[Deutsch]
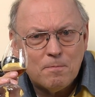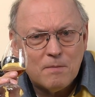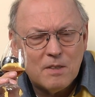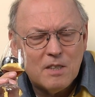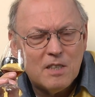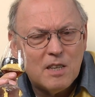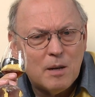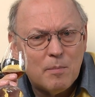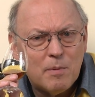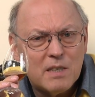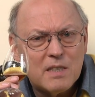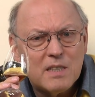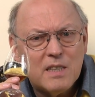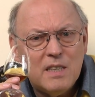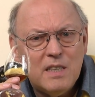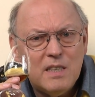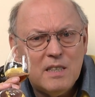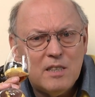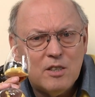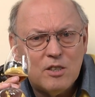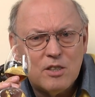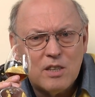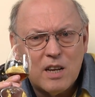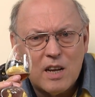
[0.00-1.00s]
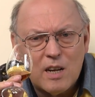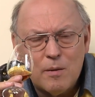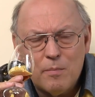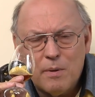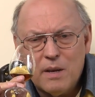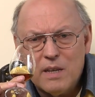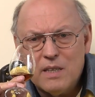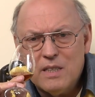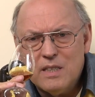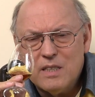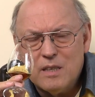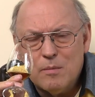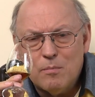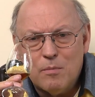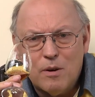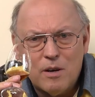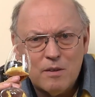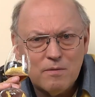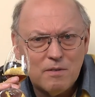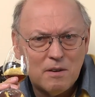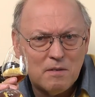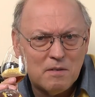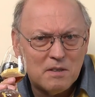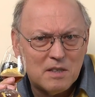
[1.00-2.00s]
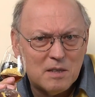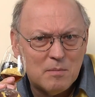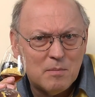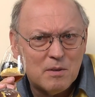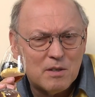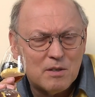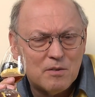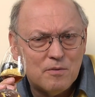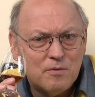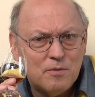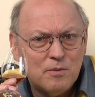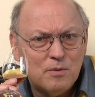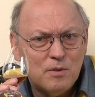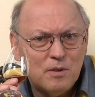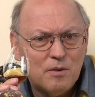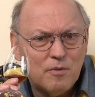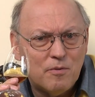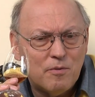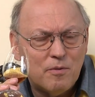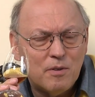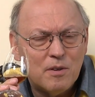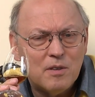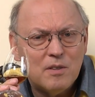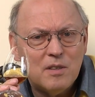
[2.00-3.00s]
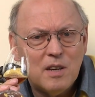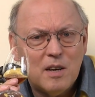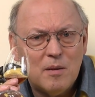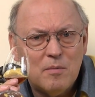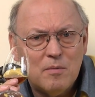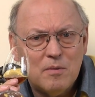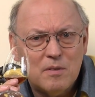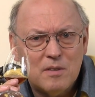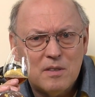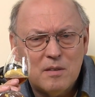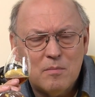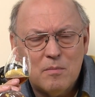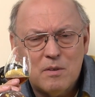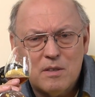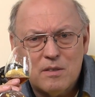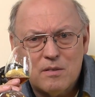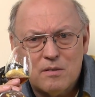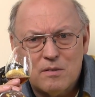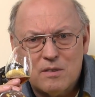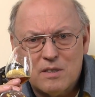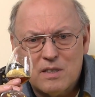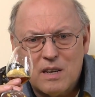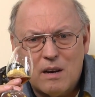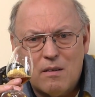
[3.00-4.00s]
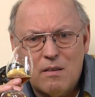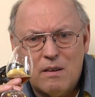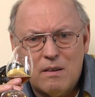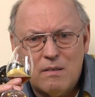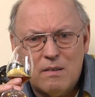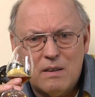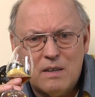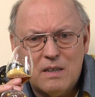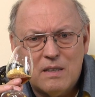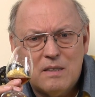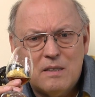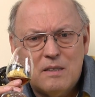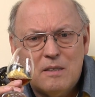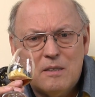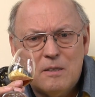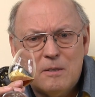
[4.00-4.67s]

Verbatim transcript: Ich habe als Kind die Stachelbeeren nicht gemocht, weil wir sie immer zu früh gepflückt haben und sie immer so sauer waren.